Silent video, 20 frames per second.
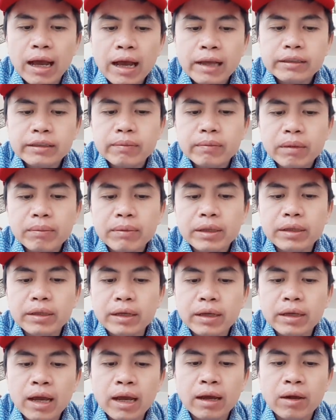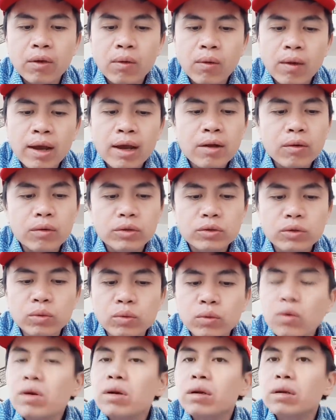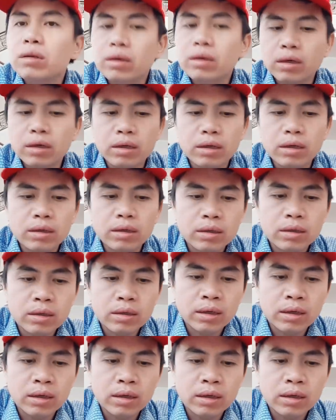250 tỷ hàng hóa của Trung Quốc uh,